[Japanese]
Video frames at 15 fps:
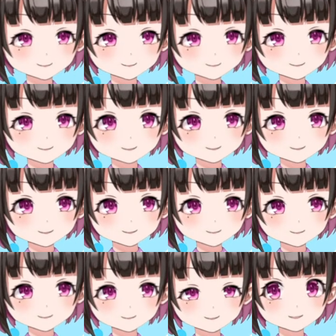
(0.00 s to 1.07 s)
思って
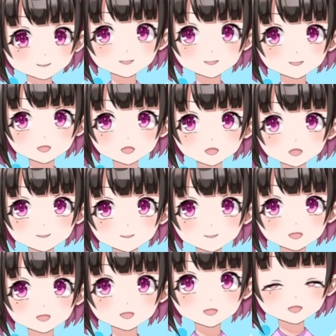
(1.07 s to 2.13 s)
たんですが、
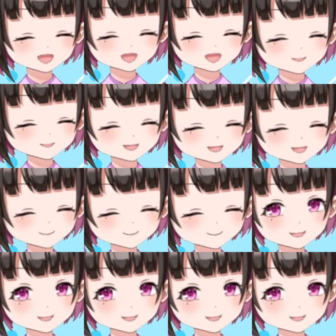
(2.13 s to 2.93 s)
西川で行った。